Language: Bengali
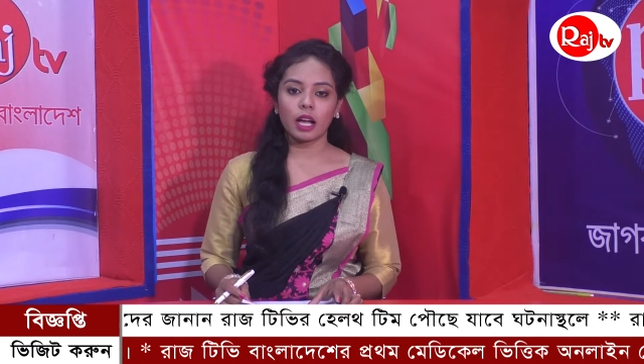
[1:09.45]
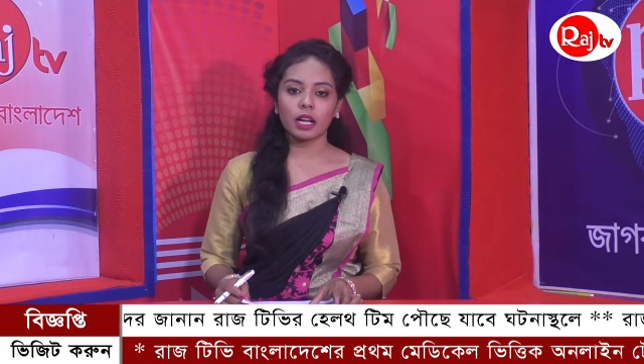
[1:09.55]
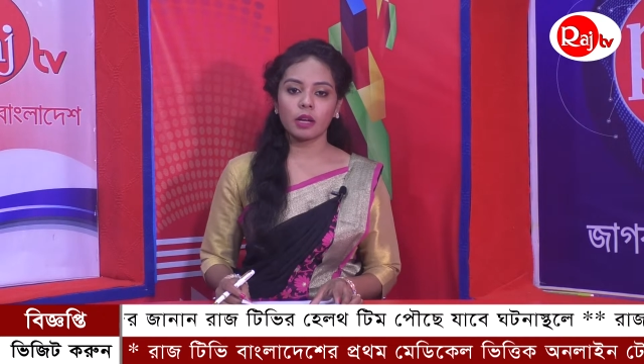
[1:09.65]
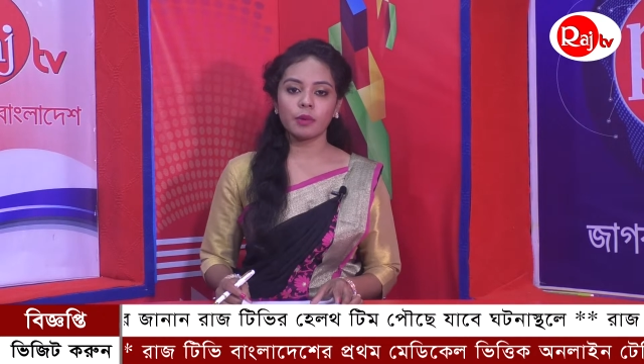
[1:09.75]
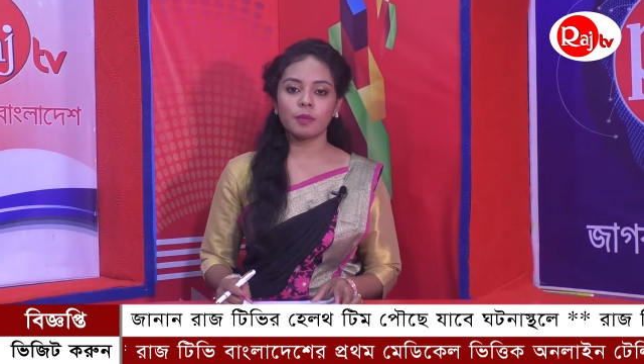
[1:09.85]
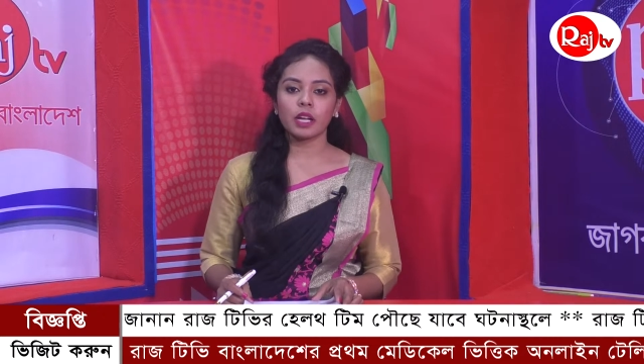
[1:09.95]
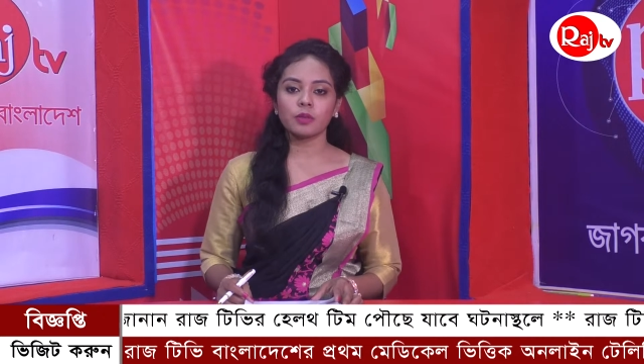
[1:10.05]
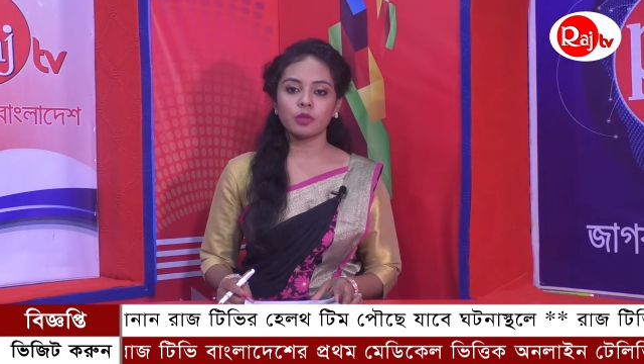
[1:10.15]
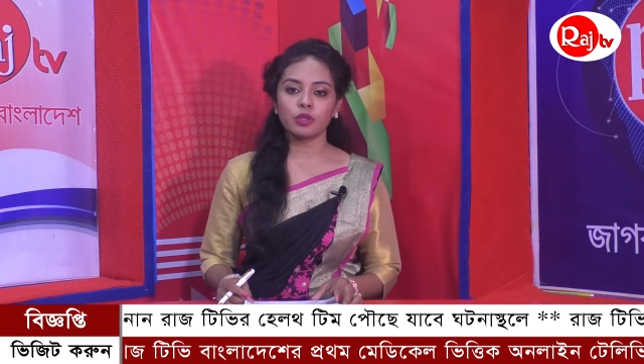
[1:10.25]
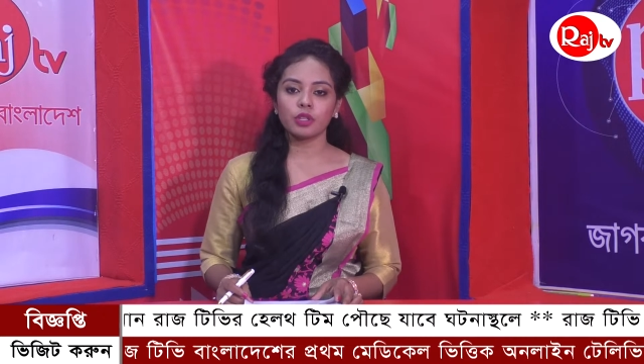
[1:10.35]
আগামী পাঁচ
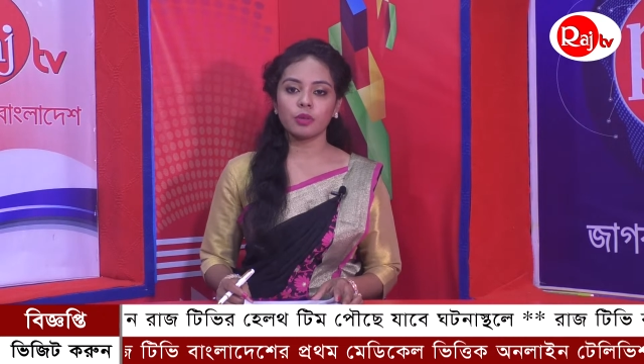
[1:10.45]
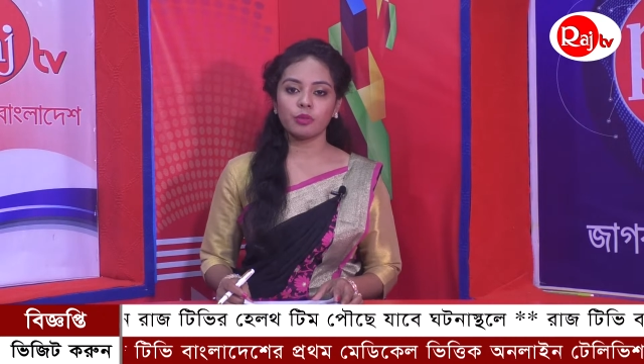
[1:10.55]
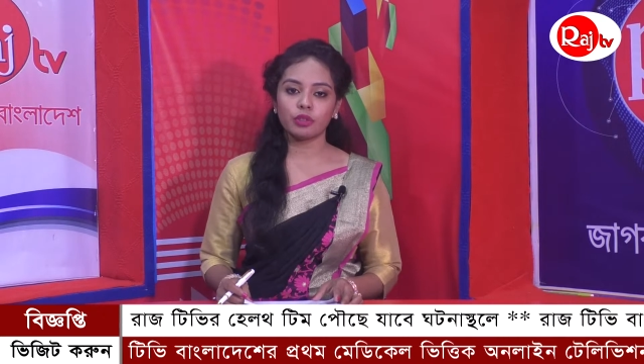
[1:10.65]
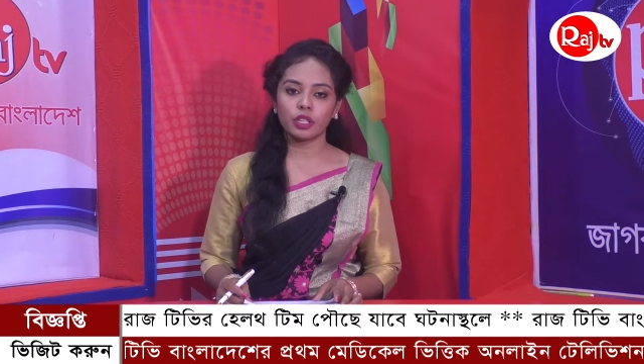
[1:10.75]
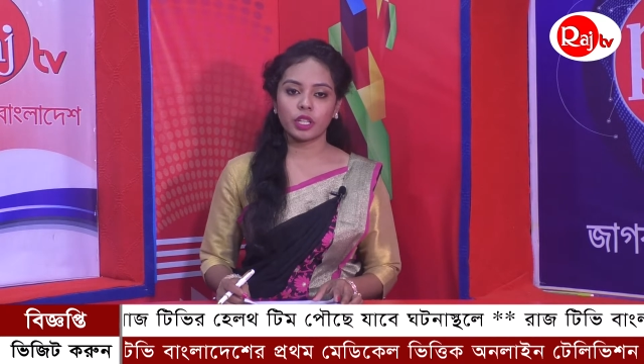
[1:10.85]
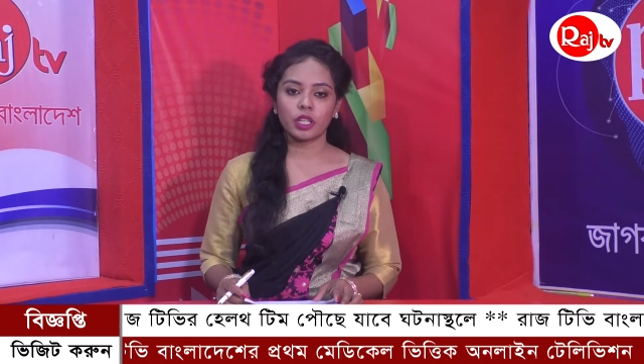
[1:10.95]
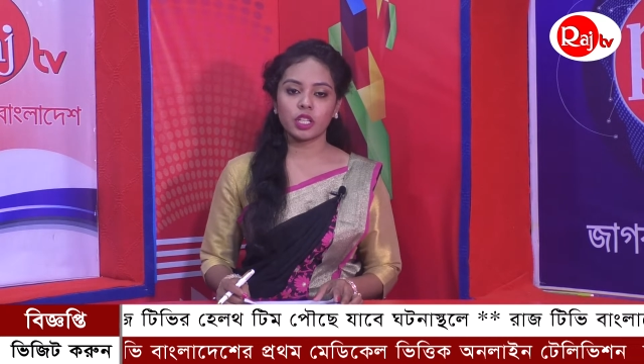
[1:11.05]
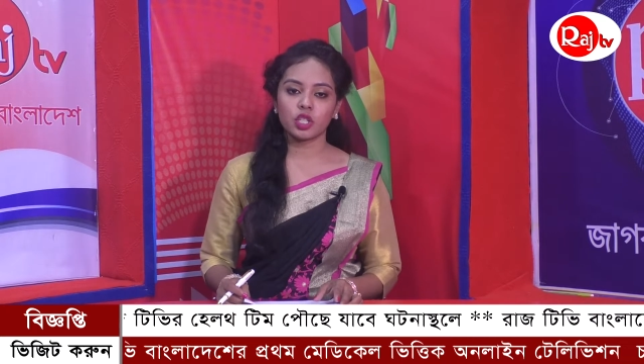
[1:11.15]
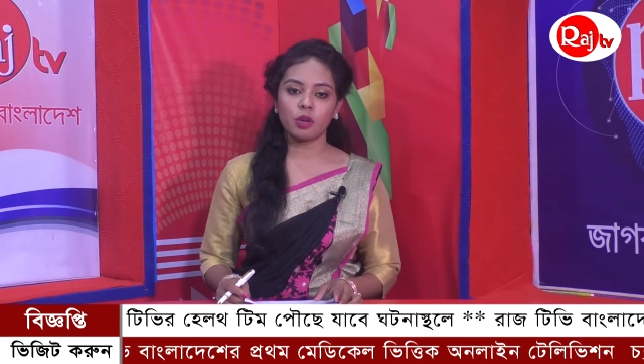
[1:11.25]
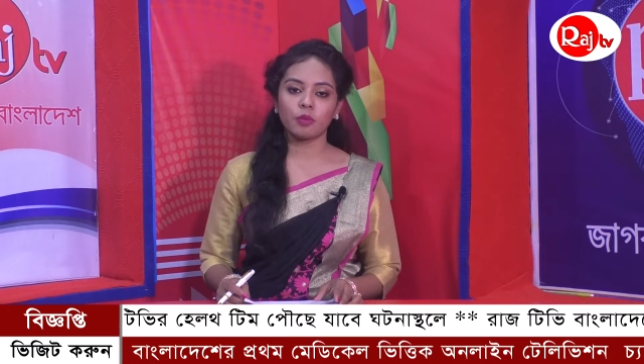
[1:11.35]
বছরের মধ্যে
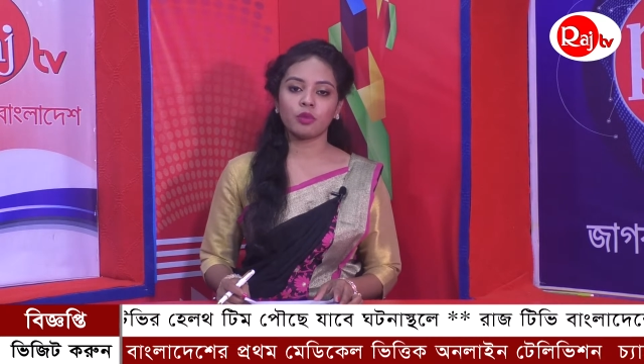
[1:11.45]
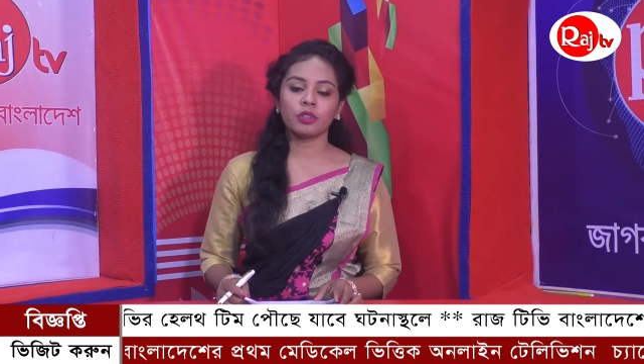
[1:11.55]
এসব